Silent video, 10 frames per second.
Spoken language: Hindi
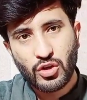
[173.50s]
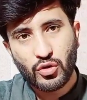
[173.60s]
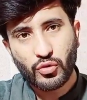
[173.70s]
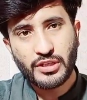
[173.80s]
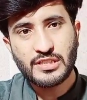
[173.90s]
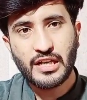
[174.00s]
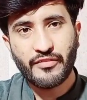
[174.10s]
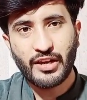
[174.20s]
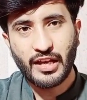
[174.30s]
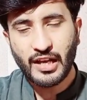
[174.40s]
उन्हीं
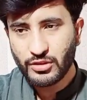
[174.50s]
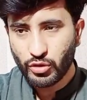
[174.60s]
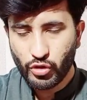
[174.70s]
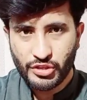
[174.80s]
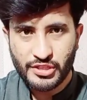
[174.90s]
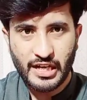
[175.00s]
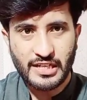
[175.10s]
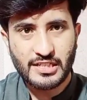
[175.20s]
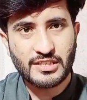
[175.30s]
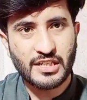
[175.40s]
सवाल और
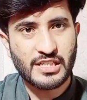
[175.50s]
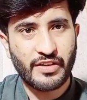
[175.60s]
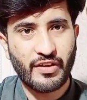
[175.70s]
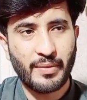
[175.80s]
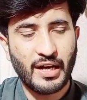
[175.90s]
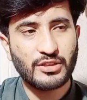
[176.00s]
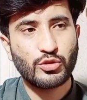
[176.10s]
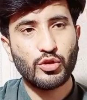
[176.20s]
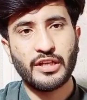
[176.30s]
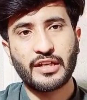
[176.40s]
साजिद के जवाब
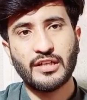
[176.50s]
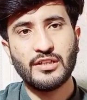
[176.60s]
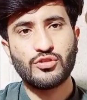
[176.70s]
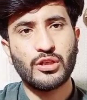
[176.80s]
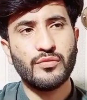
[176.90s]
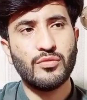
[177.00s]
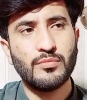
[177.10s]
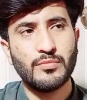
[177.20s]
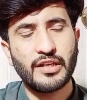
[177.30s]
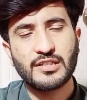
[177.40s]
को लेकर जो है
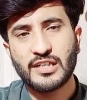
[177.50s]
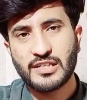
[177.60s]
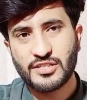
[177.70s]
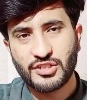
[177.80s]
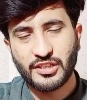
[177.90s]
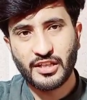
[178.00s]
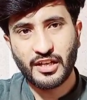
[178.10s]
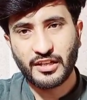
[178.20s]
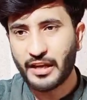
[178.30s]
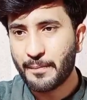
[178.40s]
वो एक साजिश की
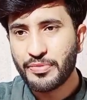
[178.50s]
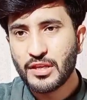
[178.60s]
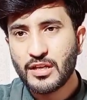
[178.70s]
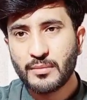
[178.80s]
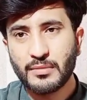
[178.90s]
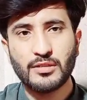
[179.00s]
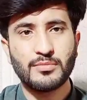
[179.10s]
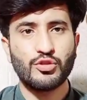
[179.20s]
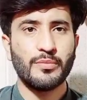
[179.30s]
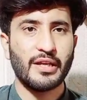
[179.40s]
जा रही है
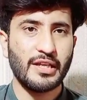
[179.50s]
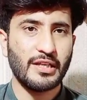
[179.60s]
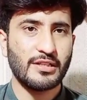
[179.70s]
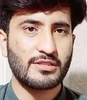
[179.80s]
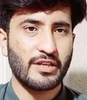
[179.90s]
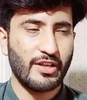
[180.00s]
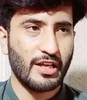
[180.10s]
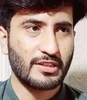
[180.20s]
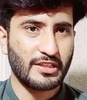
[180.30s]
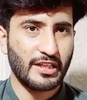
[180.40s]
मतलब जो मैंने
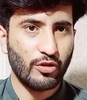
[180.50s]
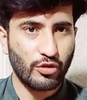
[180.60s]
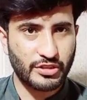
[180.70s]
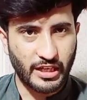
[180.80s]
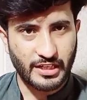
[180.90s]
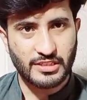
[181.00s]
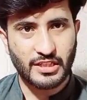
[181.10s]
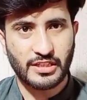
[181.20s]
सवाल किए और साजिद के